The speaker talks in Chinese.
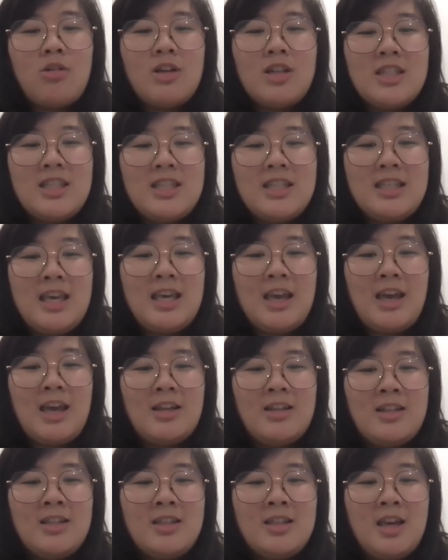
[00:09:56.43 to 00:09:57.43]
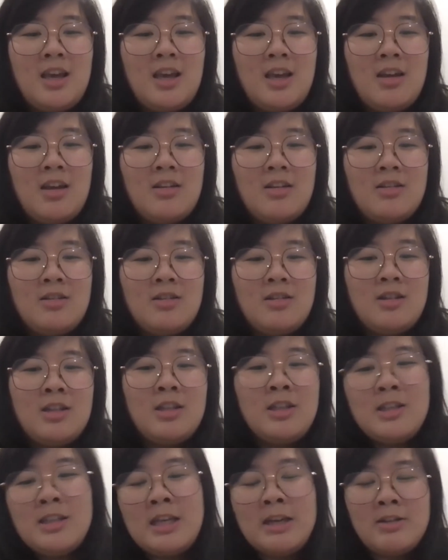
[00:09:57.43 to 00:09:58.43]
这些
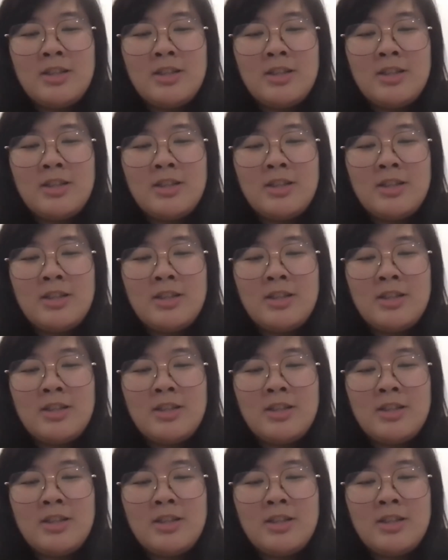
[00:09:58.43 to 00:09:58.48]
小